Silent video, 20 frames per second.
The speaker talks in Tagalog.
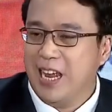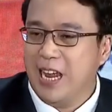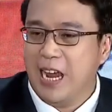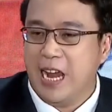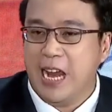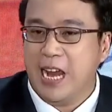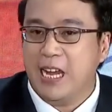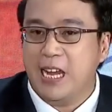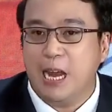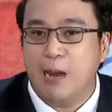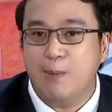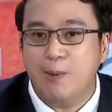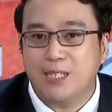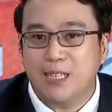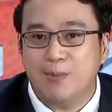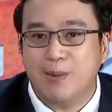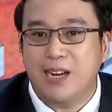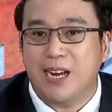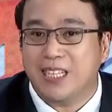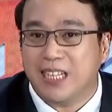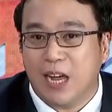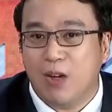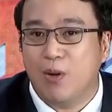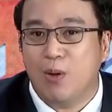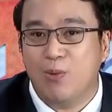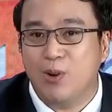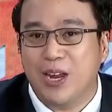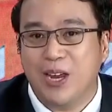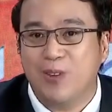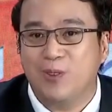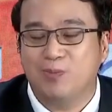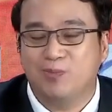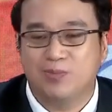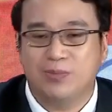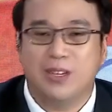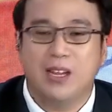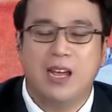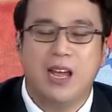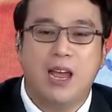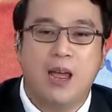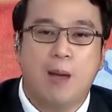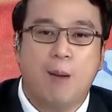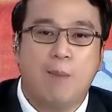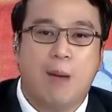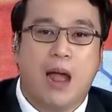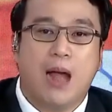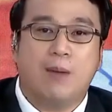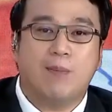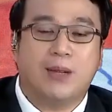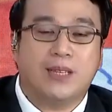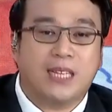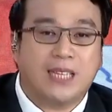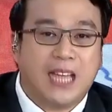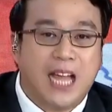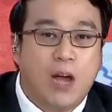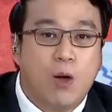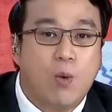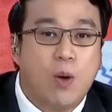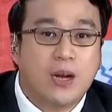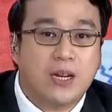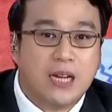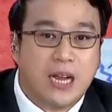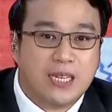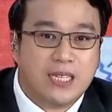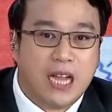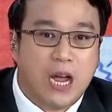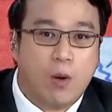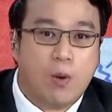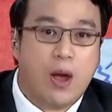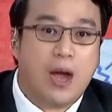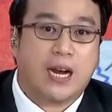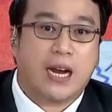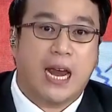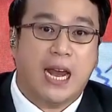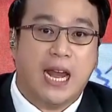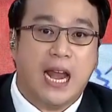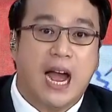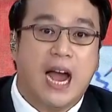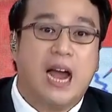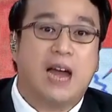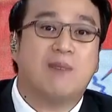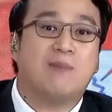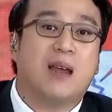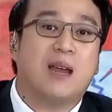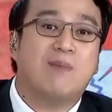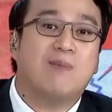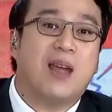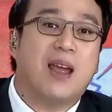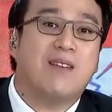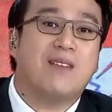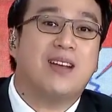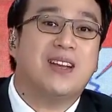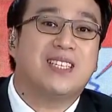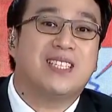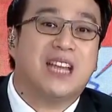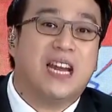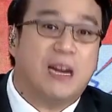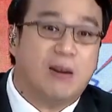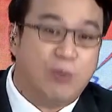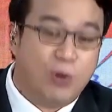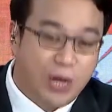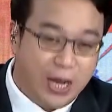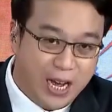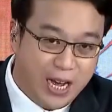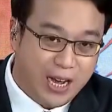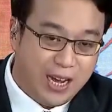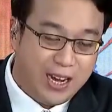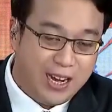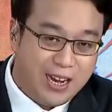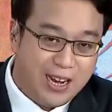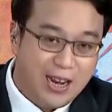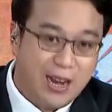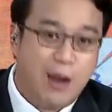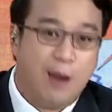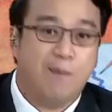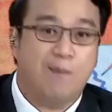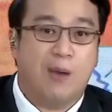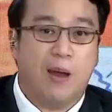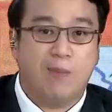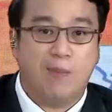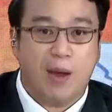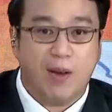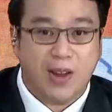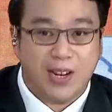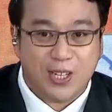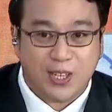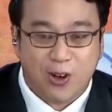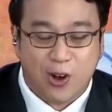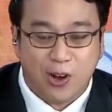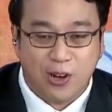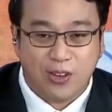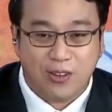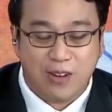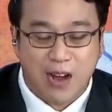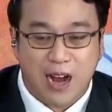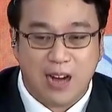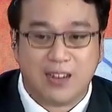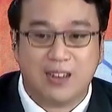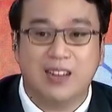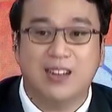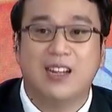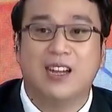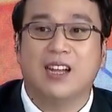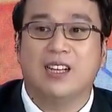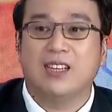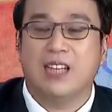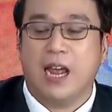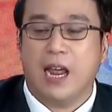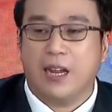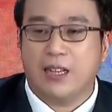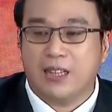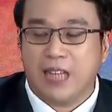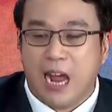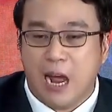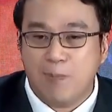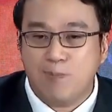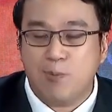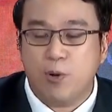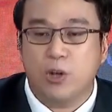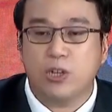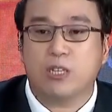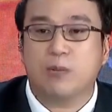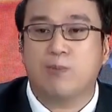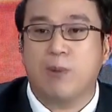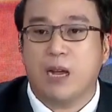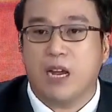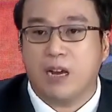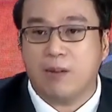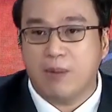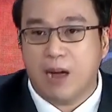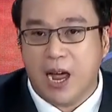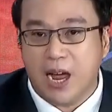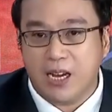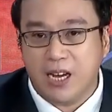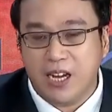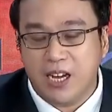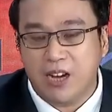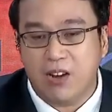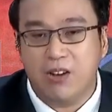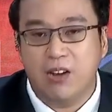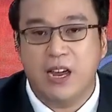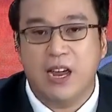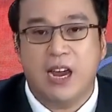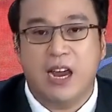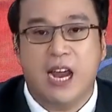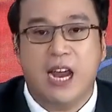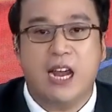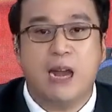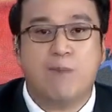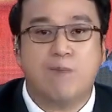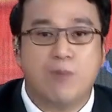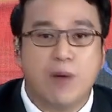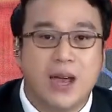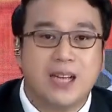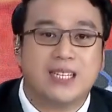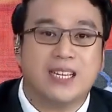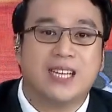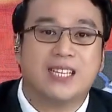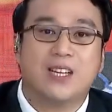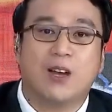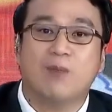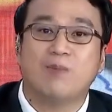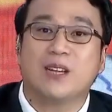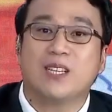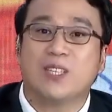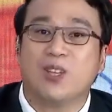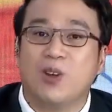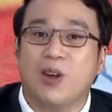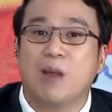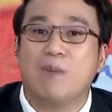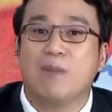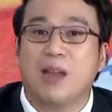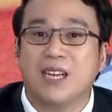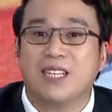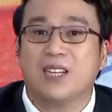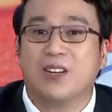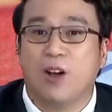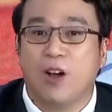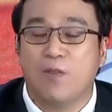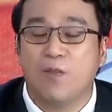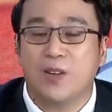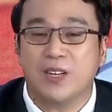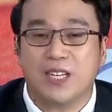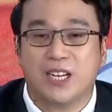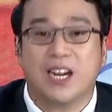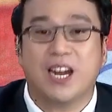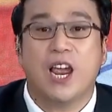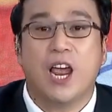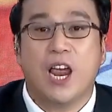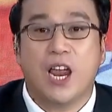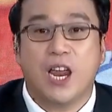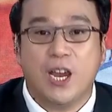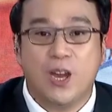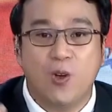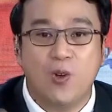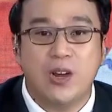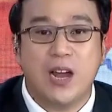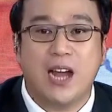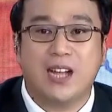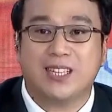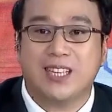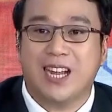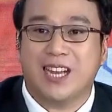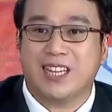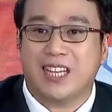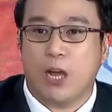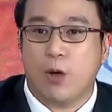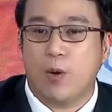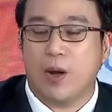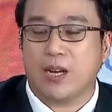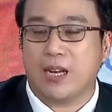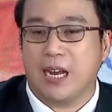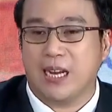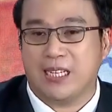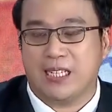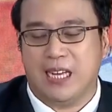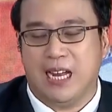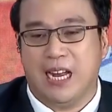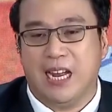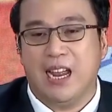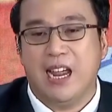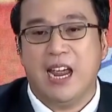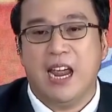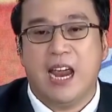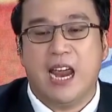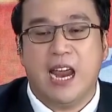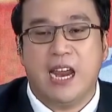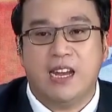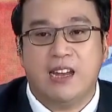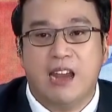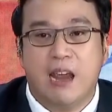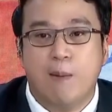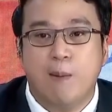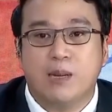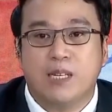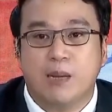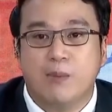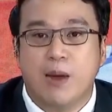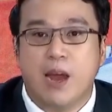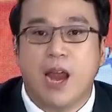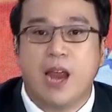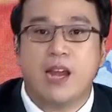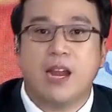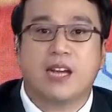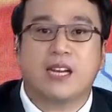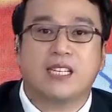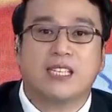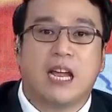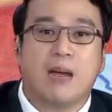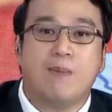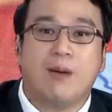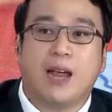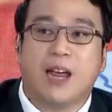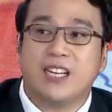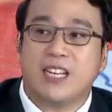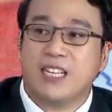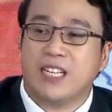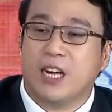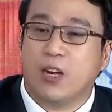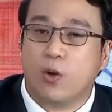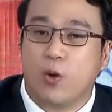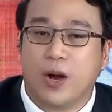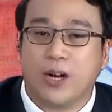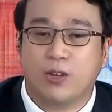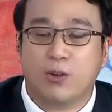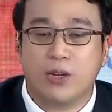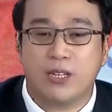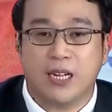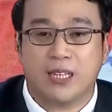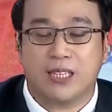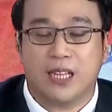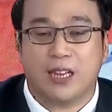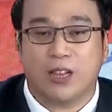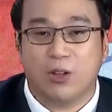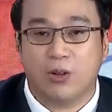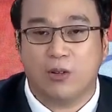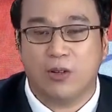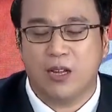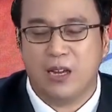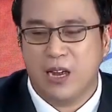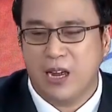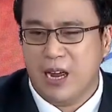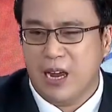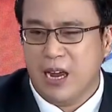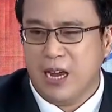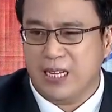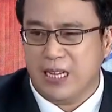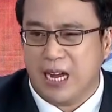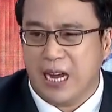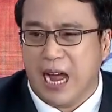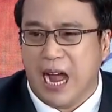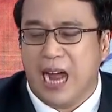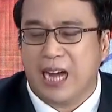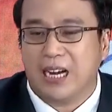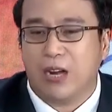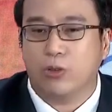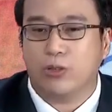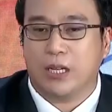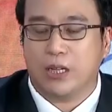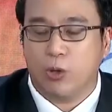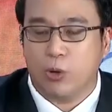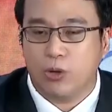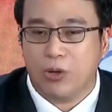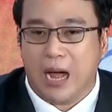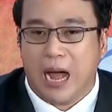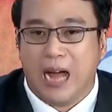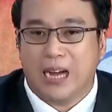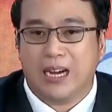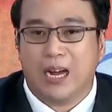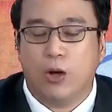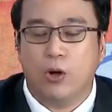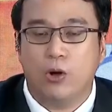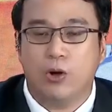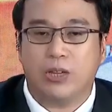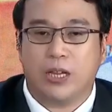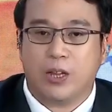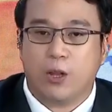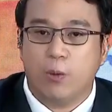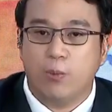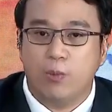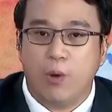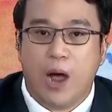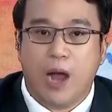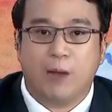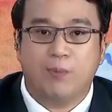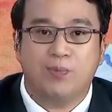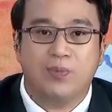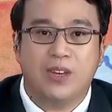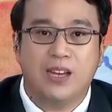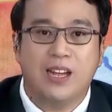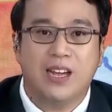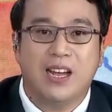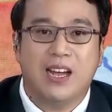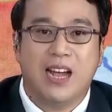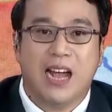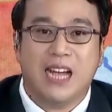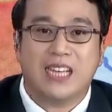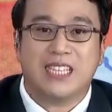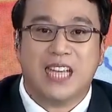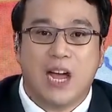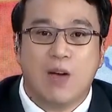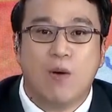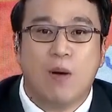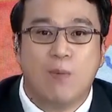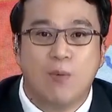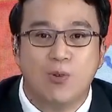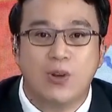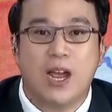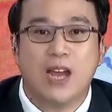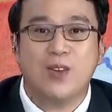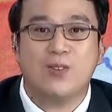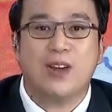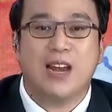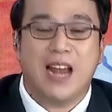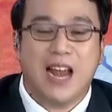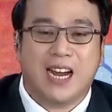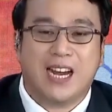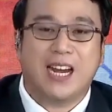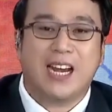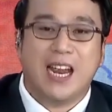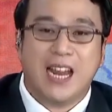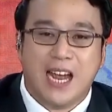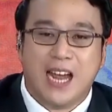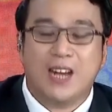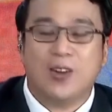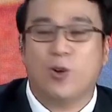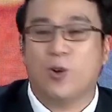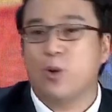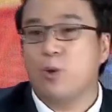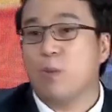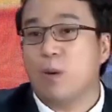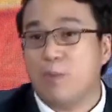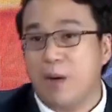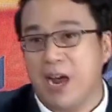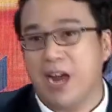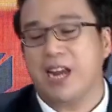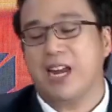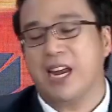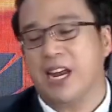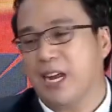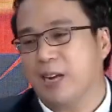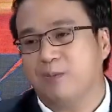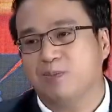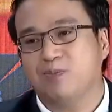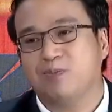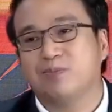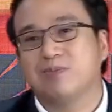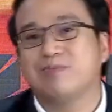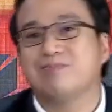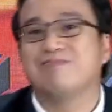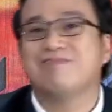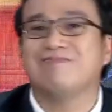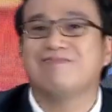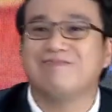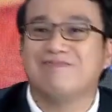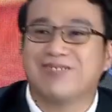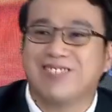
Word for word: hindi ibig sabihin asawa mo na yun. Ang matatawag na asawa, kailangan may marriage ceremony, may marriage contract, then tapos pinirmahan ninyo in the presence of the solemnizing officer. Yun ang tinatawag na kasal. Hindi ibig sabihin nagsasama kayo sa isang kwarto, isang tatlong, isang araw, tatlong araw, o tatlong buwan, asawa mo na yung lalaki na yan or yung babae na yan. Assuming